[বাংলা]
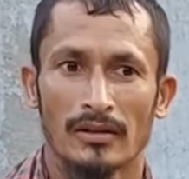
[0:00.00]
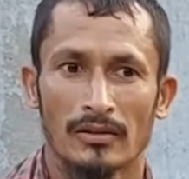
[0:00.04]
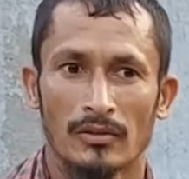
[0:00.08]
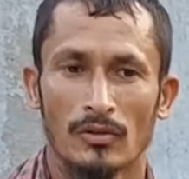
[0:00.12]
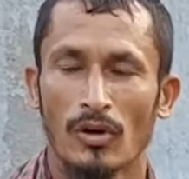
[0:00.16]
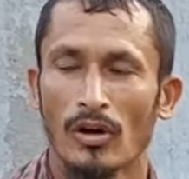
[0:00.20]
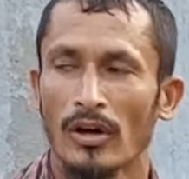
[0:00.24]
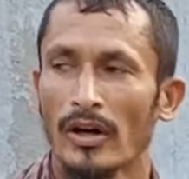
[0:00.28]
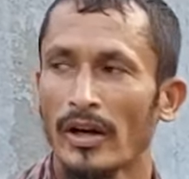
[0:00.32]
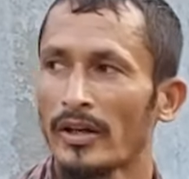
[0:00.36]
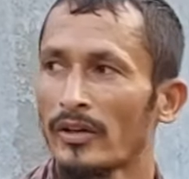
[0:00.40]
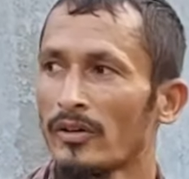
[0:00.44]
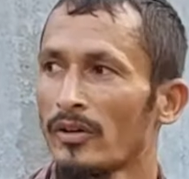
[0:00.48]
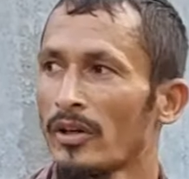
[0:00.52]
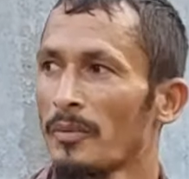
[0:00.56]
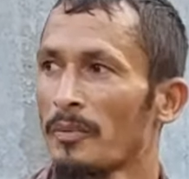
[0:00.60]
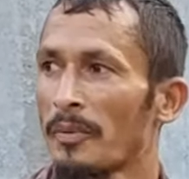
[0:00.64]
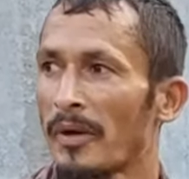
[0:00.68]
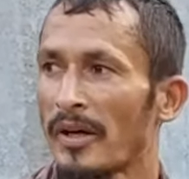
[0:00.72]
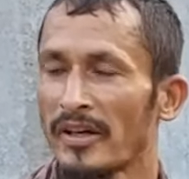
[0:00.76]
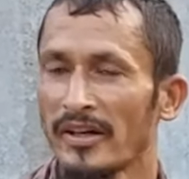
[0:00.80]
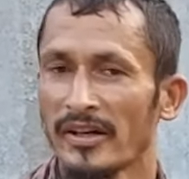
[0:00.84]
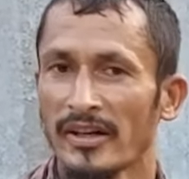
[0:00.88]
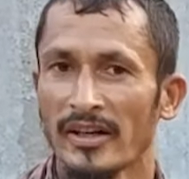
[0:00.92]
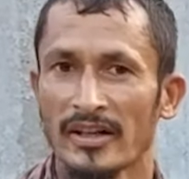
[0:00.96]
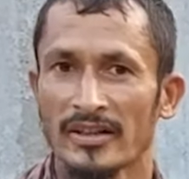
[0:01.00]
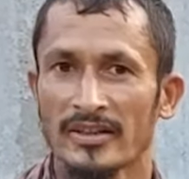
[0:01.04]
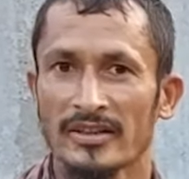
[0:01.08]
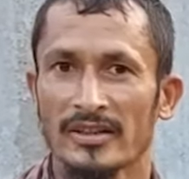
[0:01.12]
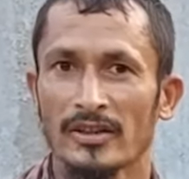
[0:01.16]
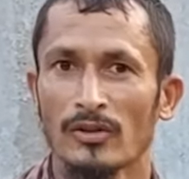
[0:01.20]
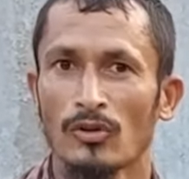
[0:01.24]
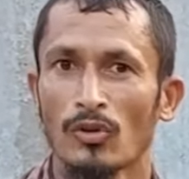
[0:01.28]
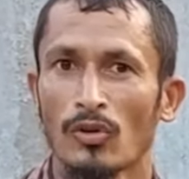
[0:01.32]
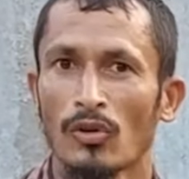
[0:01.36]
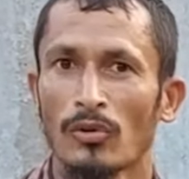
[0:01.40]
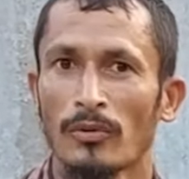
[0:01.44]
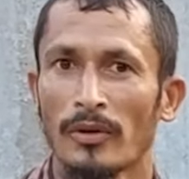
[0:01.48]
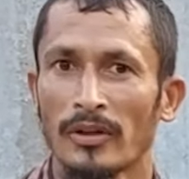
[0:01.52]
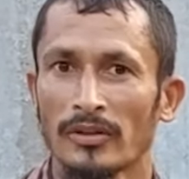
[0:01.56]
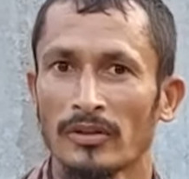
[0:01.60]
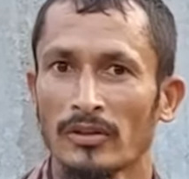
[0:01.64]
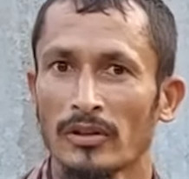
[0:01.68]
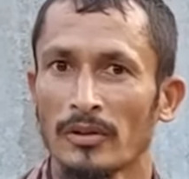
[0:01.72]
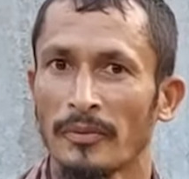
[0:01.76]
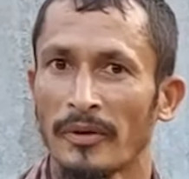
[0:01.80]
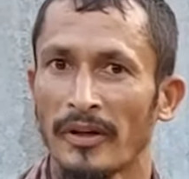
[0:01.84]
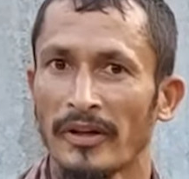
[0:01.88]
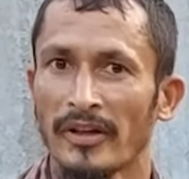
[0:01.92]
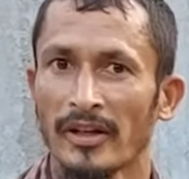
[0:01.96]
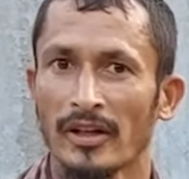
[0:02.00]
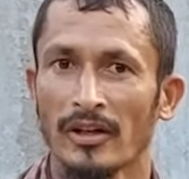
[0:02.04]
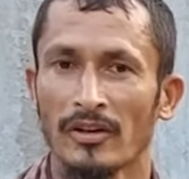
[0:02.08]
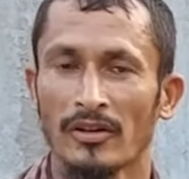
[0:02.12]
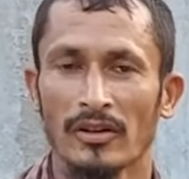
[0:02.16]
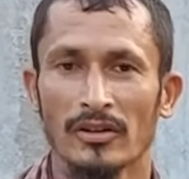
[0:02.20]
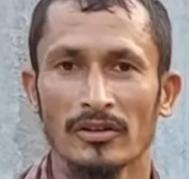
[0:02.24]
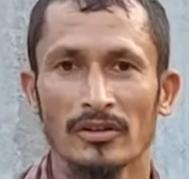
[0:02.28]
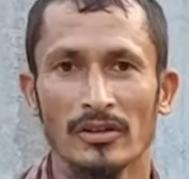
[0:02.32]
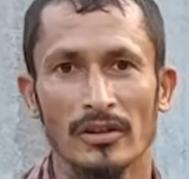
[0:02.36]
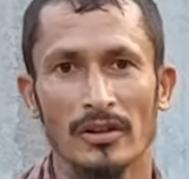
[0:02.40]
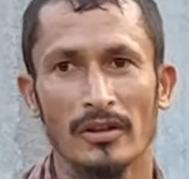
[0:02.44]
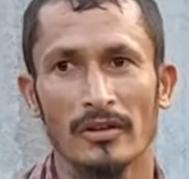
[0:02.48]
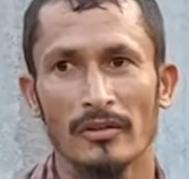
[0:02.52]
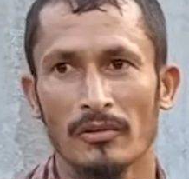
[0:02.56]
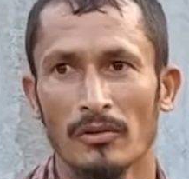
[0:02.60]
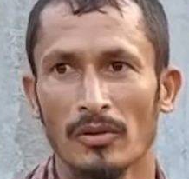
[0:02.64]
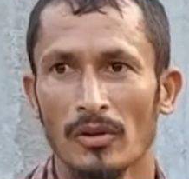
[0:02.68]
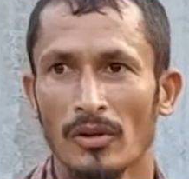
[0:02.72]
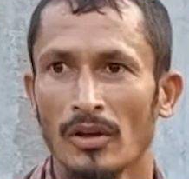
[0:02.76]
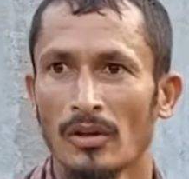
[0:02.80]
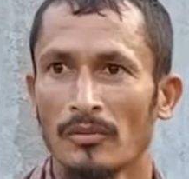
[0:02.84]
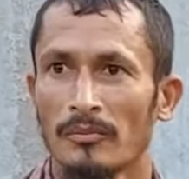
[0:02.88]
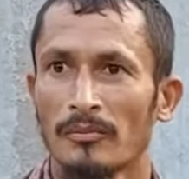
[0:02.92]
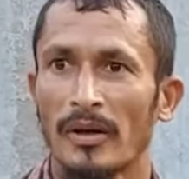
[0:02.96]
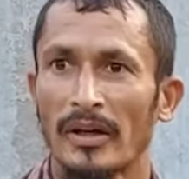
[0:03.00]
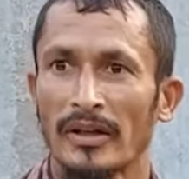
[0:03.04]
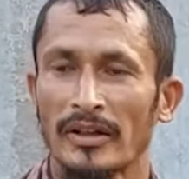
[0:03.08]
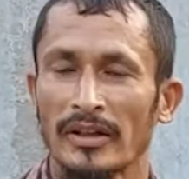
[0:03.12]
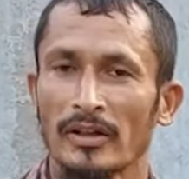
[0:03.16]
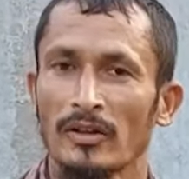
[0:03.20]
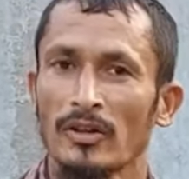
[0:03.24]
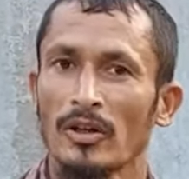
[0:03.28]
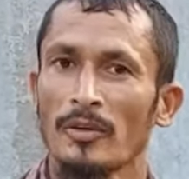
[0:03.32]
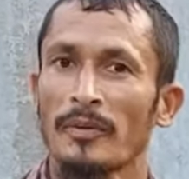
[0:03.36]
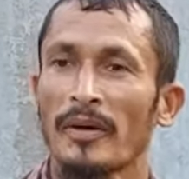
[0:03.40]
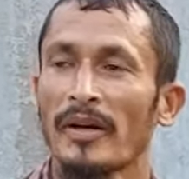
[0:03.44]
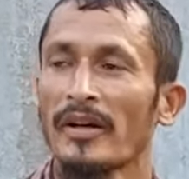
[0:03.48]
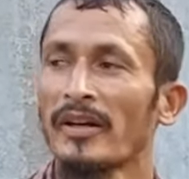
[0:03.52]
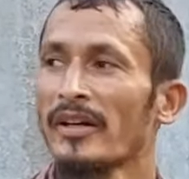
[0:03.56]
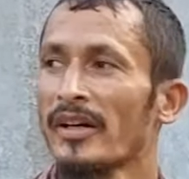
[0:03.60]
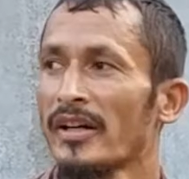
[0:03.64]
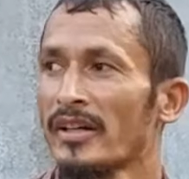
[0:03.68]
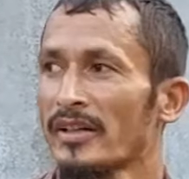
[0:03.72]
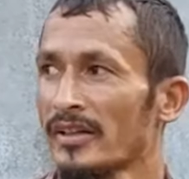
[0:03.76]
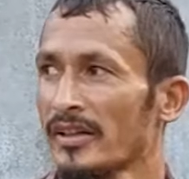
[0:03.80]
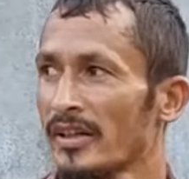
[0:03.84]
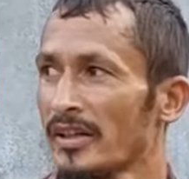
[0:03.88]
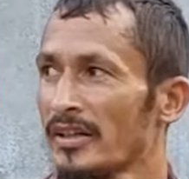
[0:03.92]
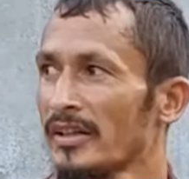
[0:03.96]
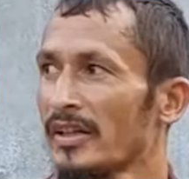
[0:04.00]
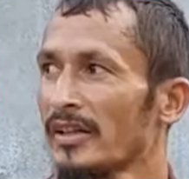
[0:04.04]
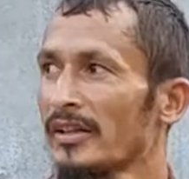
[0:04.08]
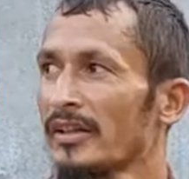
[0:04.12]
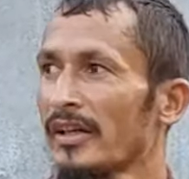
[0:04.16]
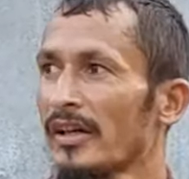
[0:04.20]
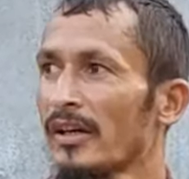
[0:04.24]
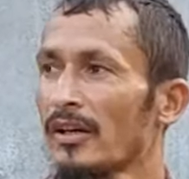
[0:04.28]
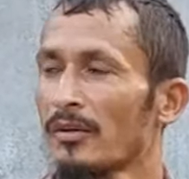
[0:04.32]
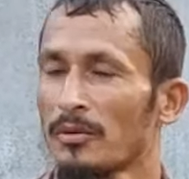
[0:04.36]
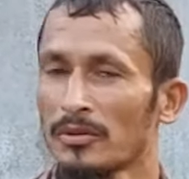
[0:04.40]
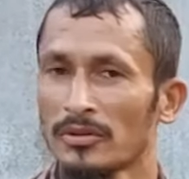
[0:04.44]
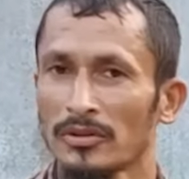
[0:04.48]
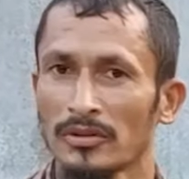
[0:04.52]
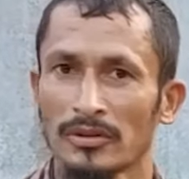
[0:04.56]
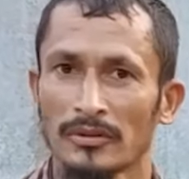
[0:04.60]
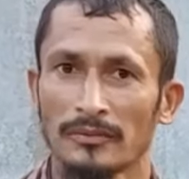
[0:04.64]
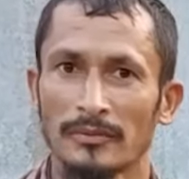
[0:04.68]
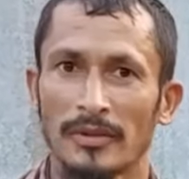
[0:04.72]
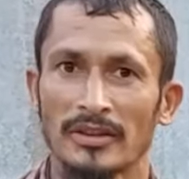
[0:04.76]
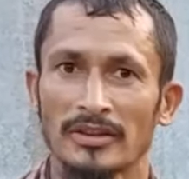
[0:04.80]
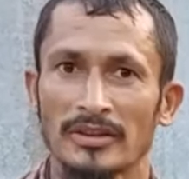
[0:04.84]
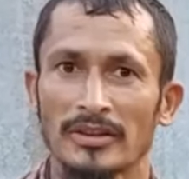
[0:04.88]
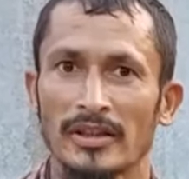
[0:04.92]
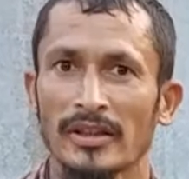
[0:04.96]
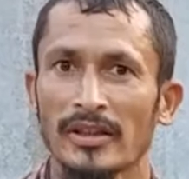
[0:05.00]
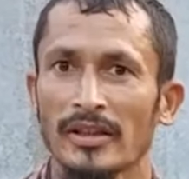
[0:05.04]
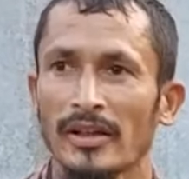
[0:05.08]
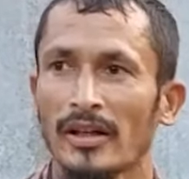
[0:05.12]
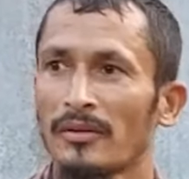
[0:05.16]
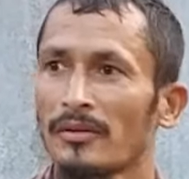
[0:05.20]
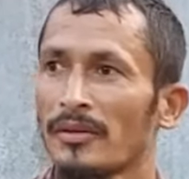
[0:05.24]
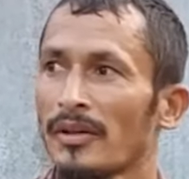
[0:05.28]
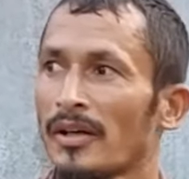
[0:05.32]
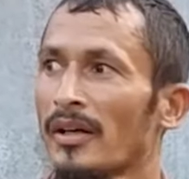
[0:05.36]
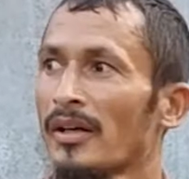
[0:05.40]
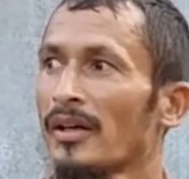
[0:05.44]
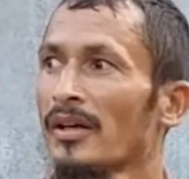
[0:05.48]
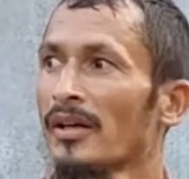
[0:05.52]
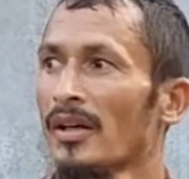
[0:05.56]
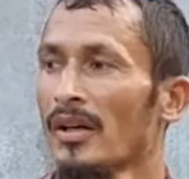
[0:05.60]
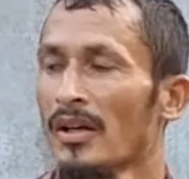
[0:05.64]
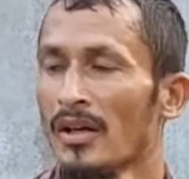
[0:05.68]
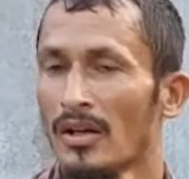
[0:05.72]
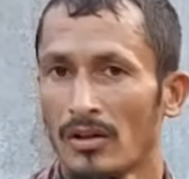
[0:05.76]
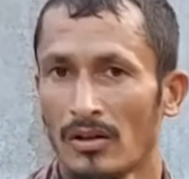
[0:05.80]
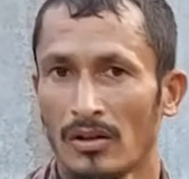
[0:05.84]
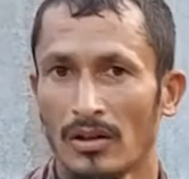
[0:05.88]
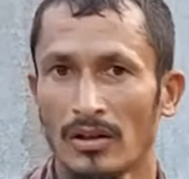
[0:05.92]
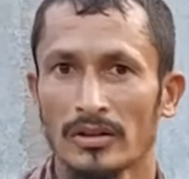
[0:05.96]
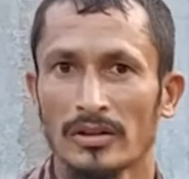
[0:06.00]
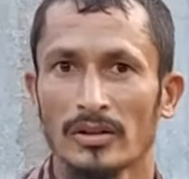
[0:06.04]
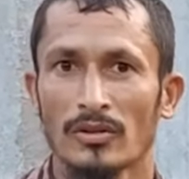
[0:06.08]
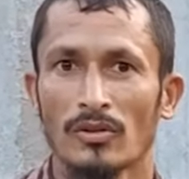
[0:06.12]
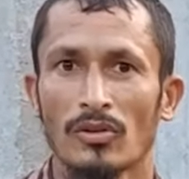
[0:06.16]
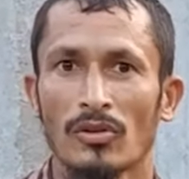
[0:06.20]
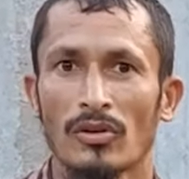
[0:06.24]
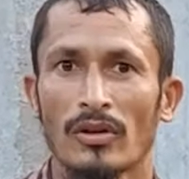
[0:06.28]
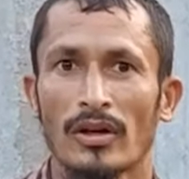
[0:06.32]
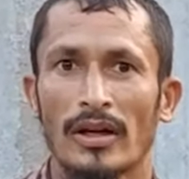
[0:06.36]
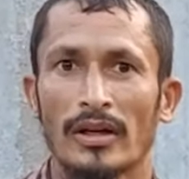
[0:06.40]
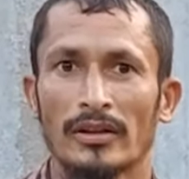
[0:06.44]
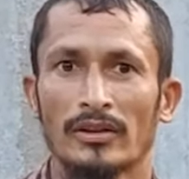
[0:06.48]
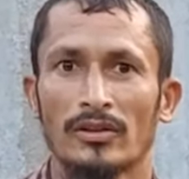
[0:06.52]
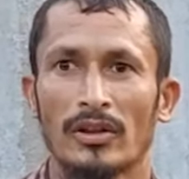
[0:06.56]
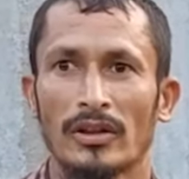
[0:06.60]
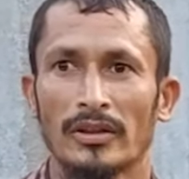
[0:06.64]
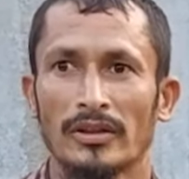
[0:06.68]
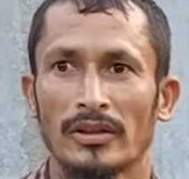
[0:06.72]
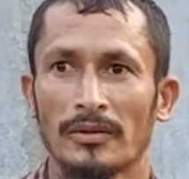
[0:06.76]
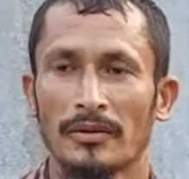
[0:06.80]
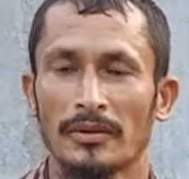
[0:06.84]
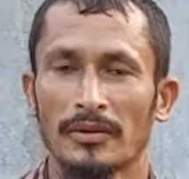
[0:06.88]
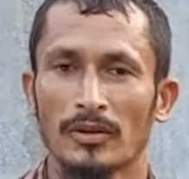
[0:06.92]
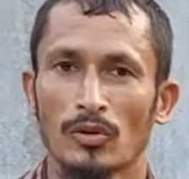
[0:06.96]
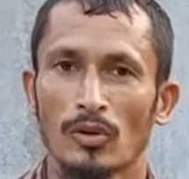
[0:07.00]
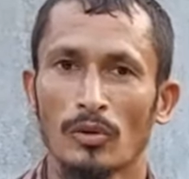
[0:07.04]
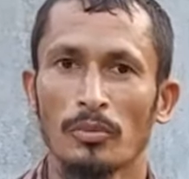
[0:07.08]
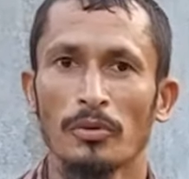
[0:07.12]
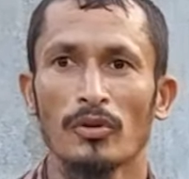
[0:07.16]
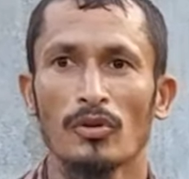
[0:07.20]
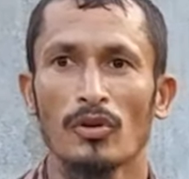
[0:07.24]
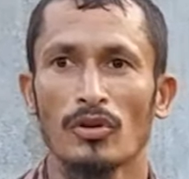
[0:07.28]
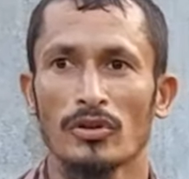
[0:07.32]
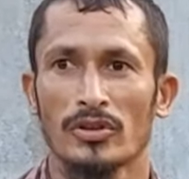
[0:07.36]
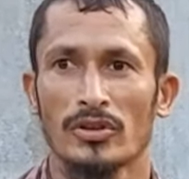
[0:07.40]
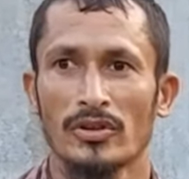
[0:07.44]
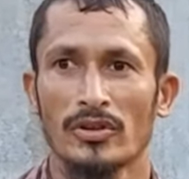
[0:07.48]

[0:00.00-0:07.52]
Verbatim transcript: ভরাই করে পানি নিয়ে আসছি গরু বাছুরে পানি খাওয়ানোর জন্য বাকি করে পানি নিয়ে আসি এসে দেড় বছর মাস থেকে আমরা হচ্ছে গরু গা ধোয়াচ্ছে আমাদের খুবই কষ্ট